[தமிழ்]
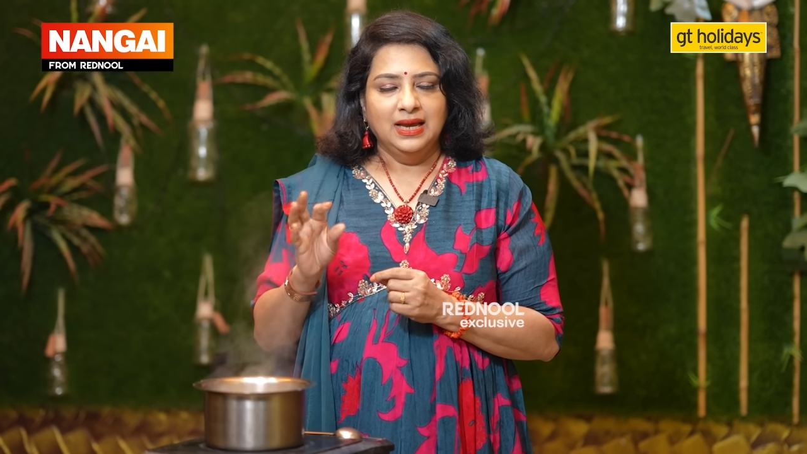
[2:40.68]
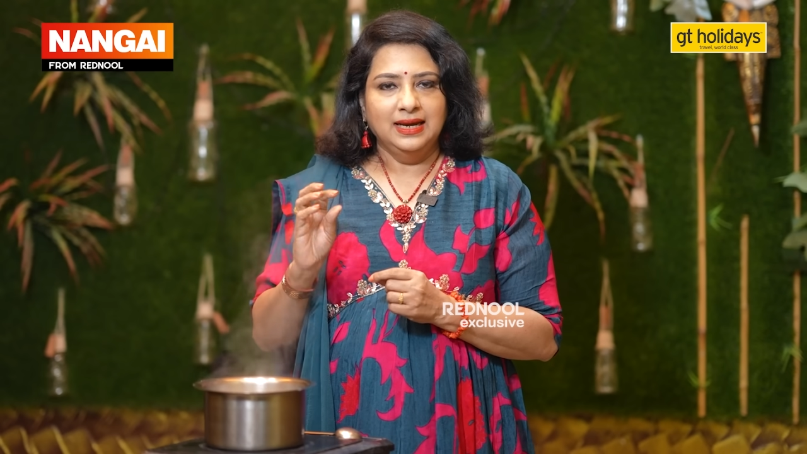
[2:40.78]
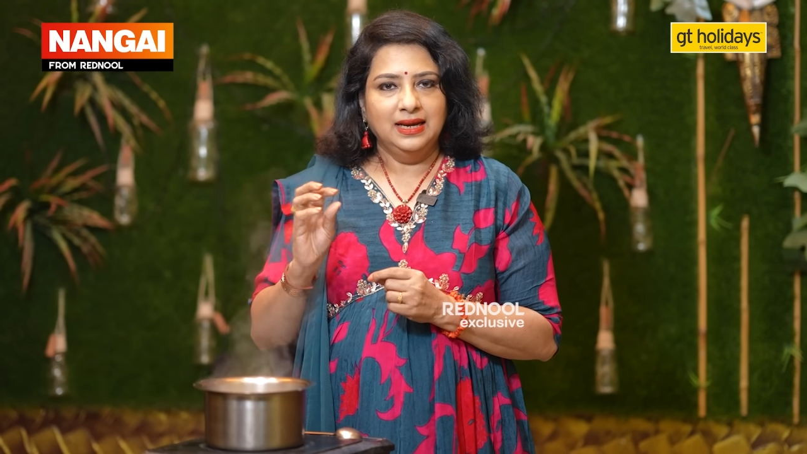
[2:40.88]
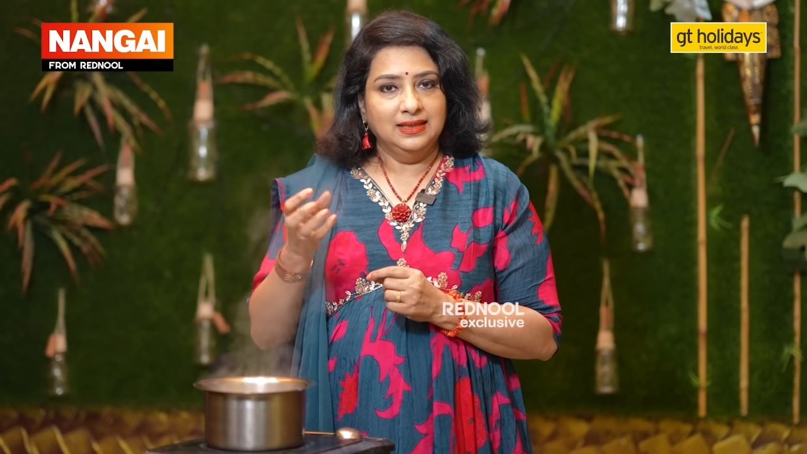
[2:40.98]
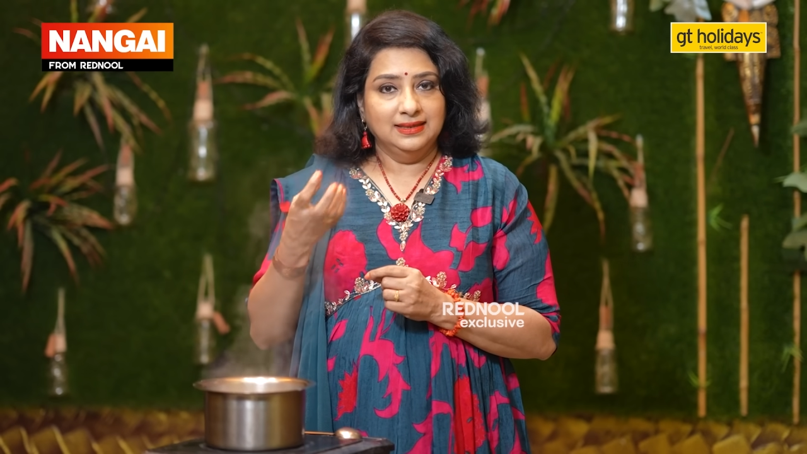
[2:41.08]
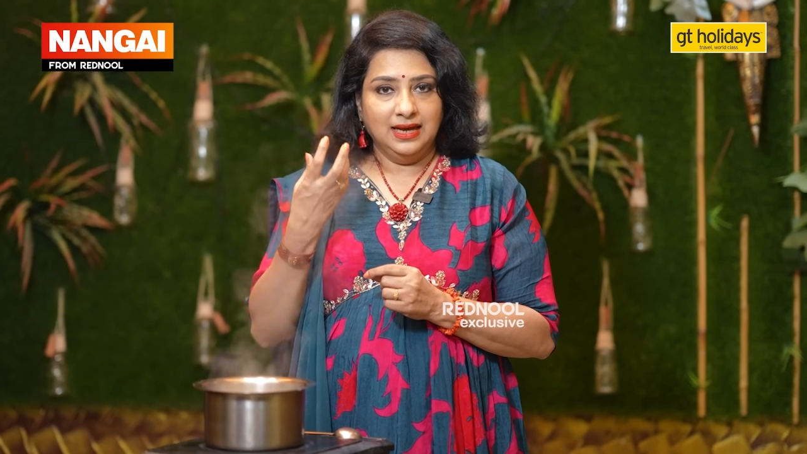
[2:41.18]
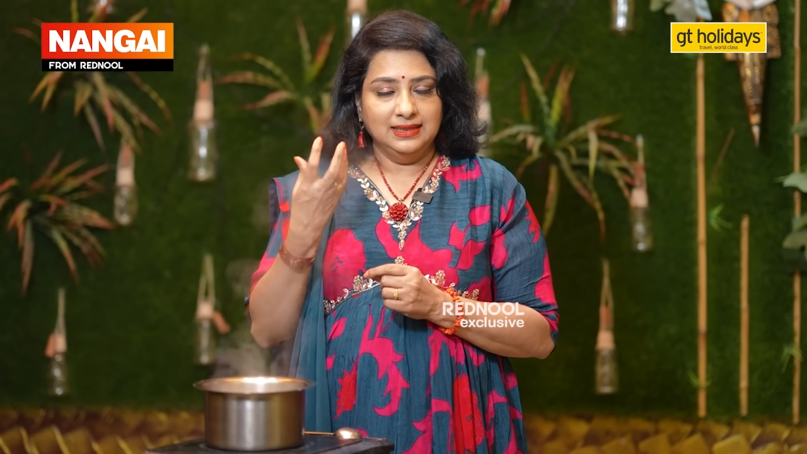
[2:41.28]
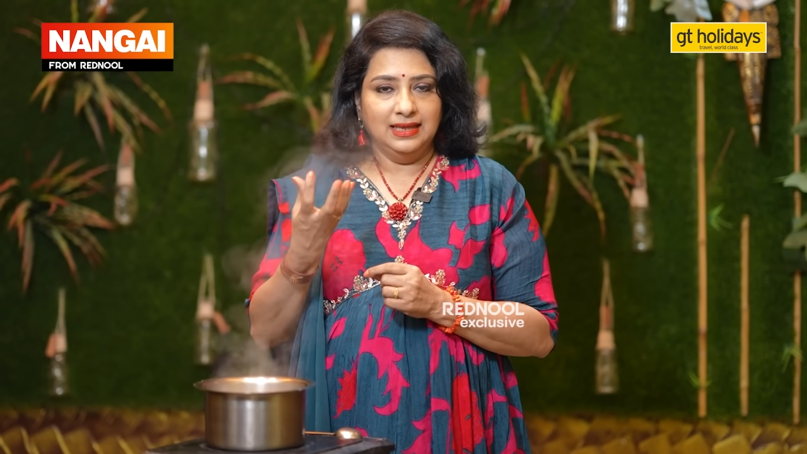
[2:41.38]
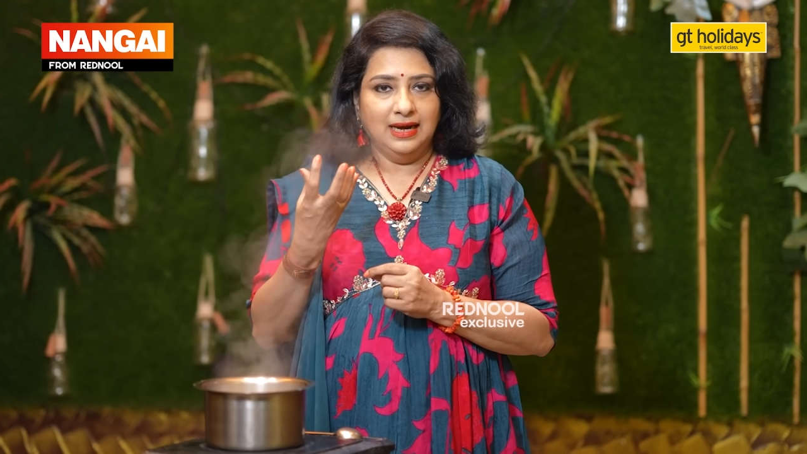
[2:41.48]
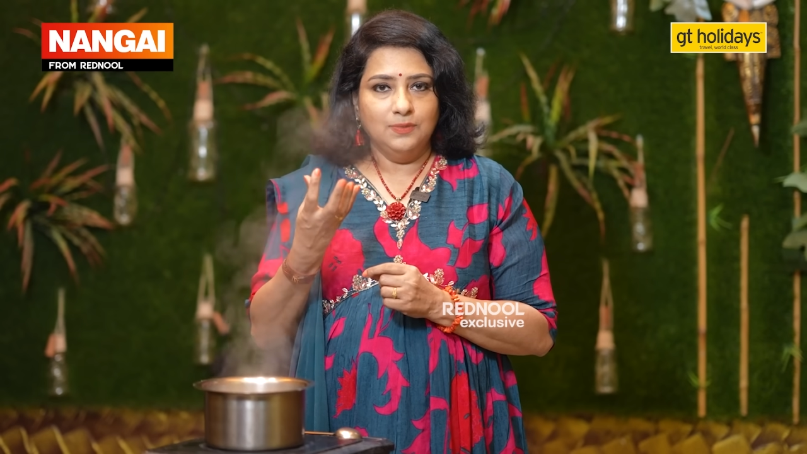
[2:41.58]
ஏன்னா அதுக்கு
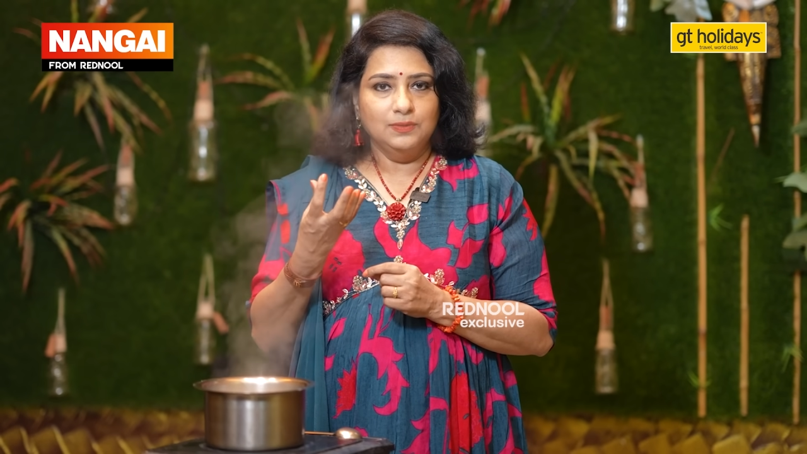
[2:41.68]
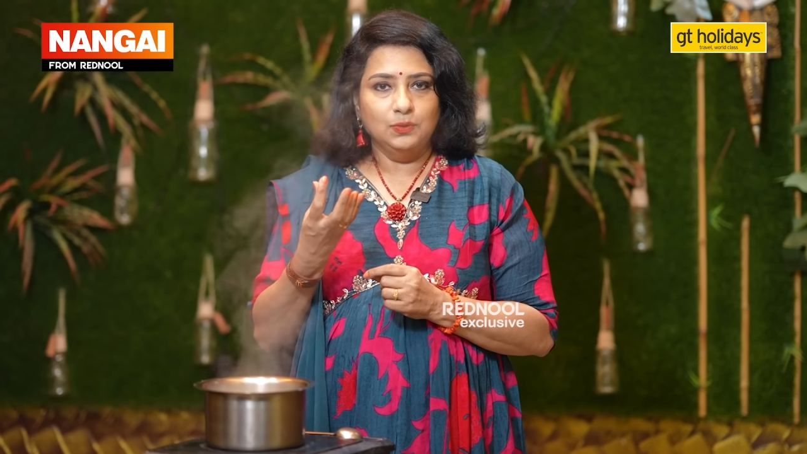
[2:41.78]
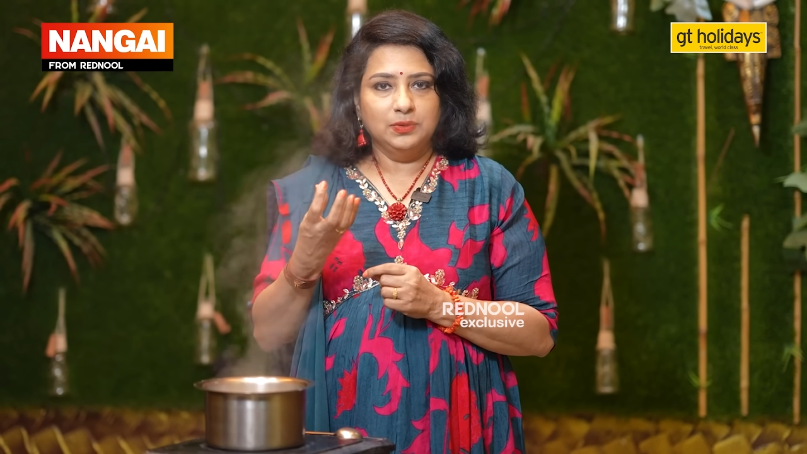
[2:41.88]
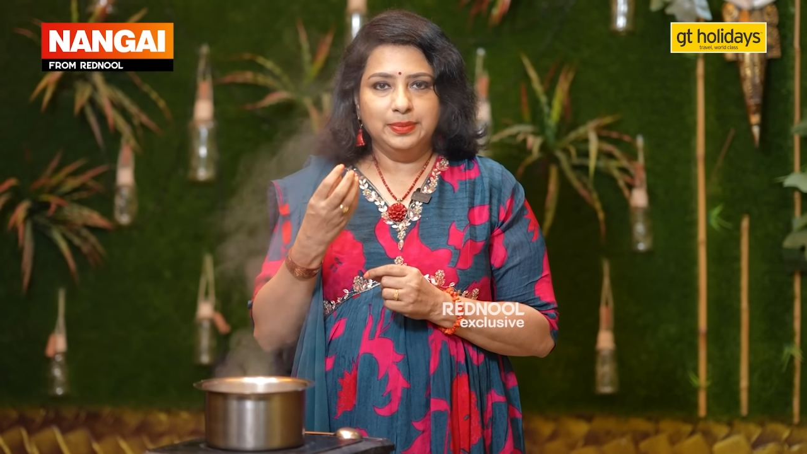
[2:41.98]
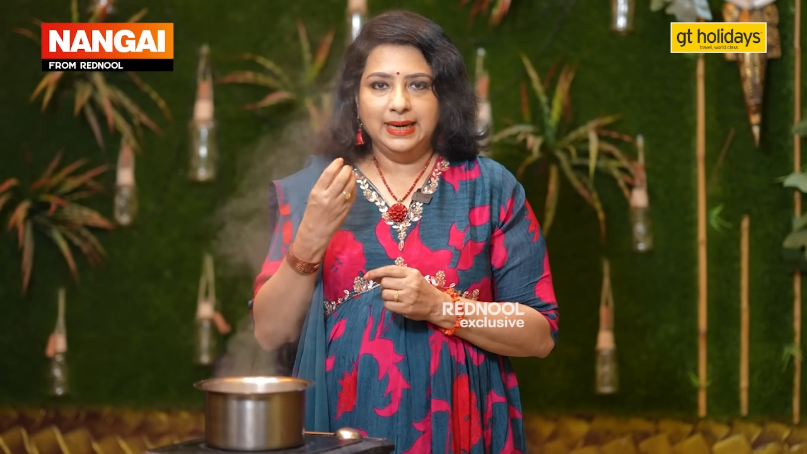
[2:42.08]
அந்த அளவுக்கு ஒரு